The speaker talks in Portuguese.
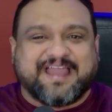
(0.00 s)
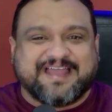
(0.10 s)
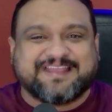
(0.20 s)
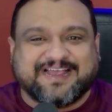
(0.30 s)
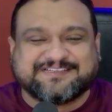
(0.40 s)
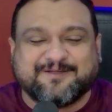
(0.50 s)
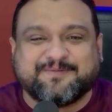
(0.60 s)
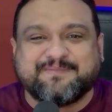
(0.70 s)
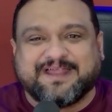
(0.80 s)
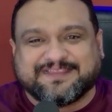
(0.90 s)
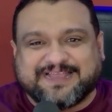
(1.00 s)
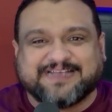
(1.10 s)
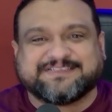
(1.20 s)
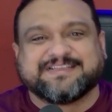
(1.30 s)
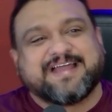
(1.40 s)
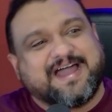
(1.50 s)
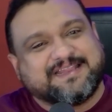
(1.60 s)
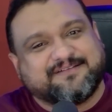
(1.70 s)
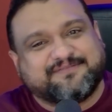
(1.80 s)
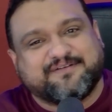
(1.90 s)
a delação premiada tá
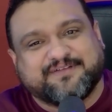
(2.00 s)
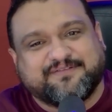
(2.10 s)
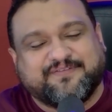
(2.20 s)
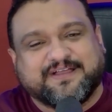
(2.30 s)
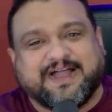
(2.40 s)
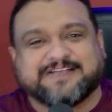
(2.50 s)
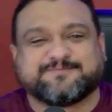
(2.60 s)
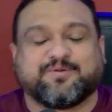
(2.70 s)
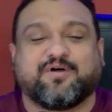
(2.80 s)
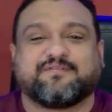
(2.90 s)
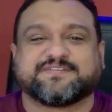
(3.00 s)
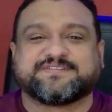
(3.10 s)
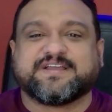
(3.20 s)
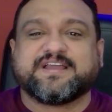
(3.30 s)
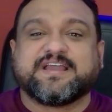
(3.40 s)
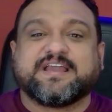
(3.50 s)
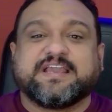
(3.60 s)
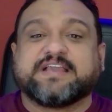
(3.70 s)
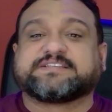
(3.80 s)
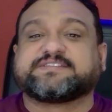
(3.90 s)
assinada, vão verificar as provas.
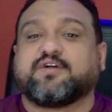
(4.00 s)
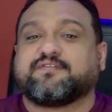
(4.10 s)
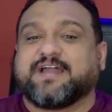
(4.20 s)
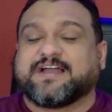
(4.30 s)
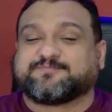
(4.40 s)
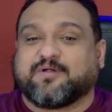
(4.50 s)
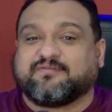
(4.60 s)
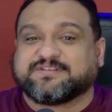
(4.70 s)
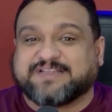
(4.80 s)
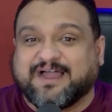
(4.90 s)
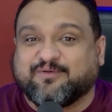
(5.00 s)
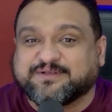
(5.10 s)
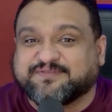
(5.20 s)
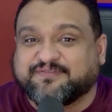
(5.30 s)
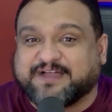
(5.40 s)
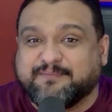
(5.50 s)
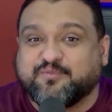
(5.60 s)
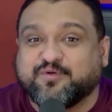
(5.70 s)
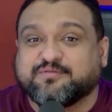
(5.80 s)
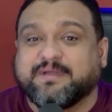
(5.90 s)
E se houver as provas lá, a coisa vai ficar
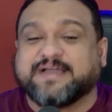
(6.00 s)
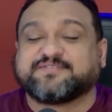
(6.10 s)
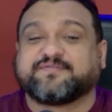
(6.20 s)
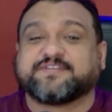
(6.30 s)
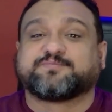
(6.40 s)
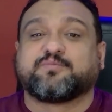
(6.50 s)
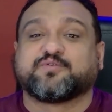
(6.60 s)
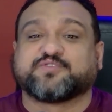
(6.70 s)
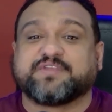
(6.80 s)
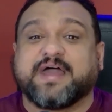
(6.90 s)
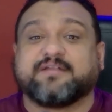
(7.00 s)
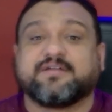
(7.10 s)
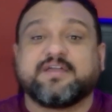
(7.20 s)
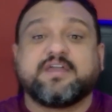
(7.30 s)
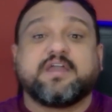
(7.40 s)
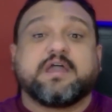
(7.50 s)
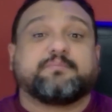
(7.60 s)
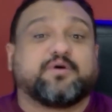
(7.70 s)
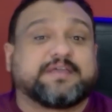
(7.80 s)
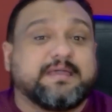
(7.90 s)
muito mais difícil pro Bolsonaro.
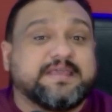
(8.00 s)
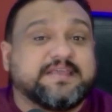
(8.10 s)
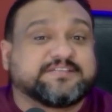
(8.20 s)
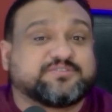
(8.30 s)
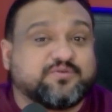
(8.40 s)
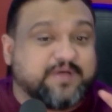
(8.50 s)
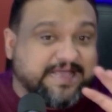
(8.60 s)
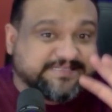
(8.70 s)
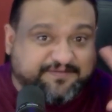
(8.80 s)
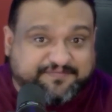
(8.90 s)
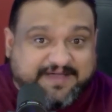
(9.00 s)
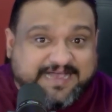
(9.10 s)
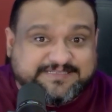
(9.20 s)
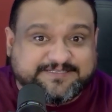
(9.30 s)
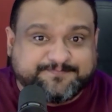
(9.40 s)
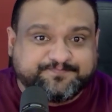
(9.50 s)
Porque isso, essa fase,